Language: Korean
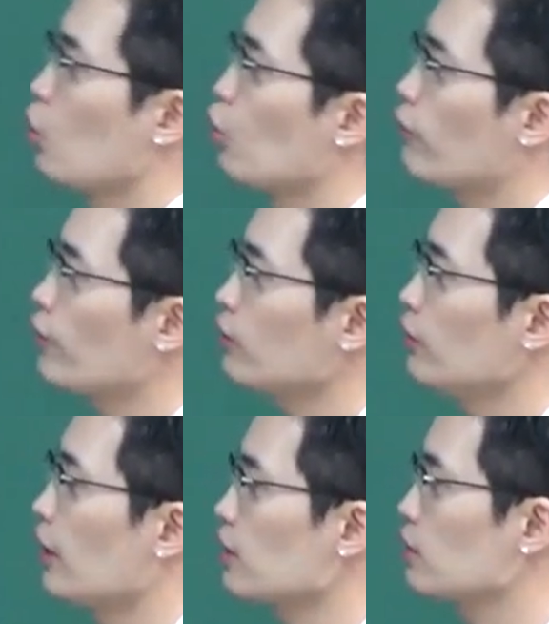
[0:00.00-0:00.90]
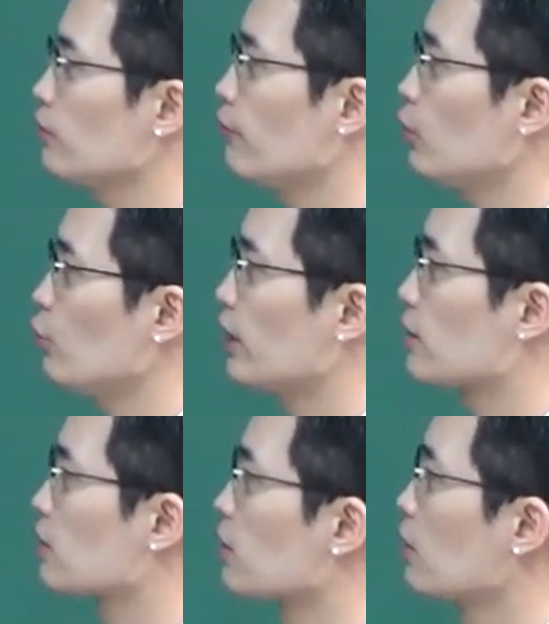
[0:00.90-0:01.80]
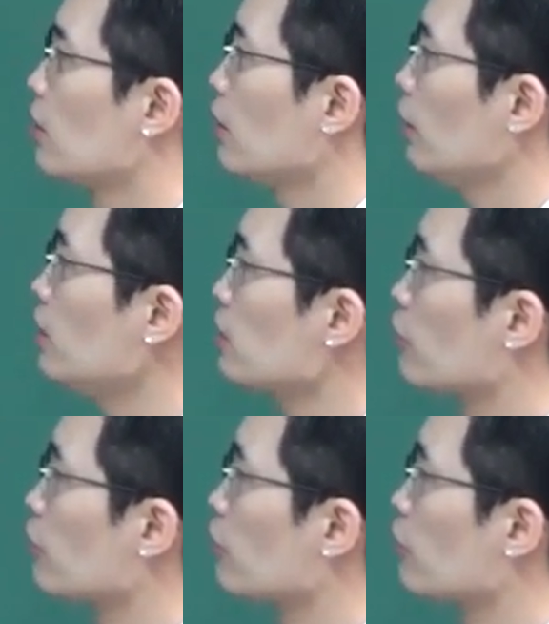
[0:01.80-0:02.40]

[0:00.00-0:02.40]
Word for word: Over the next few weeks, his